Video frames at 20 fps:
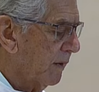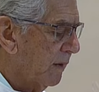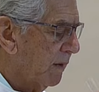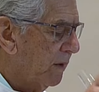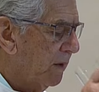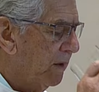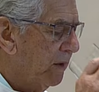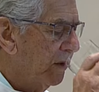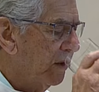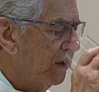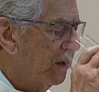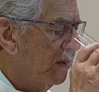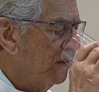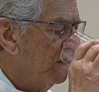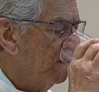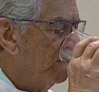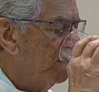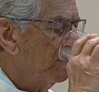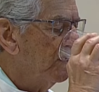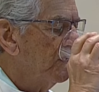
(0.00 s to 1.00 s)
Amém.
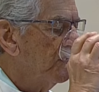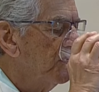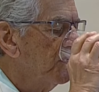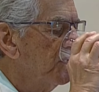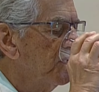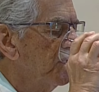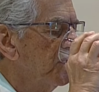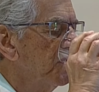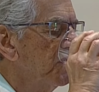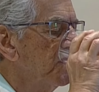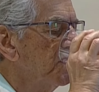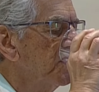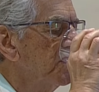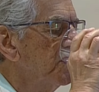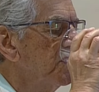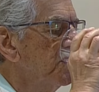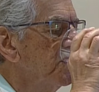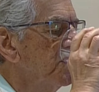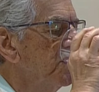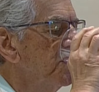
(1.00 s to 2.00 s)
E agora
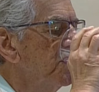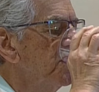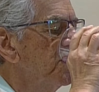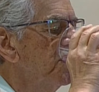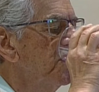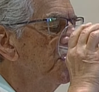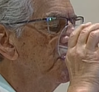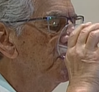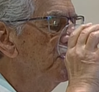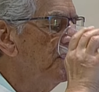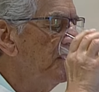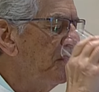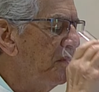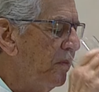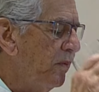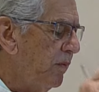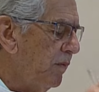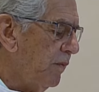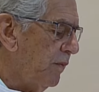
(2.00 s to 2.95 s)
nós queremos nos